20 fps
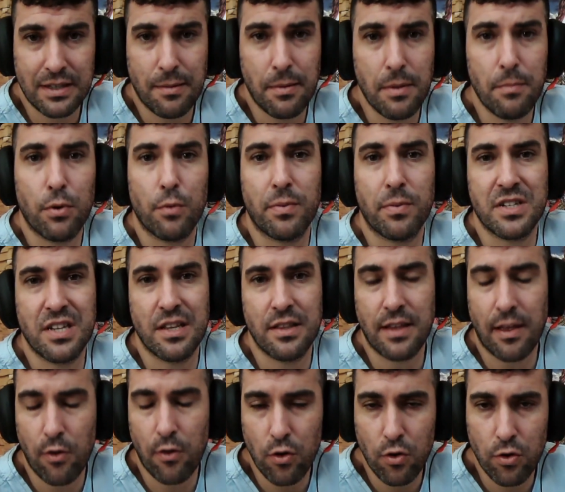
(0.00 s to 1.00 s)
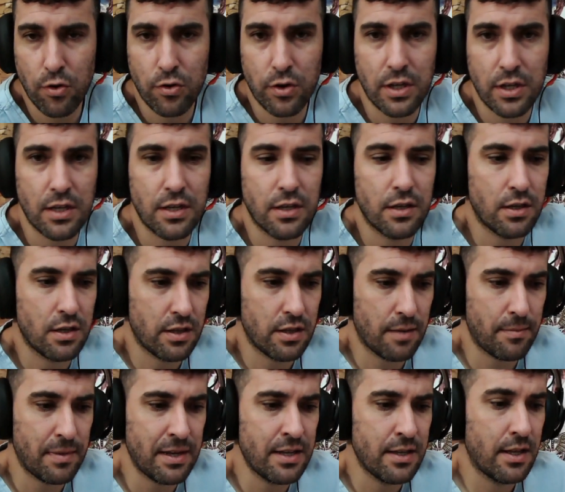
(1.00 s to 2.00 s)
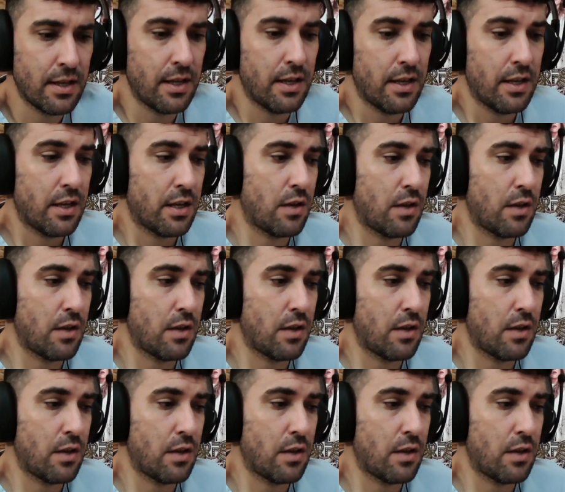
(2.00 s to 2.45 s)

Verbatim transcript: también por presentador y, demás.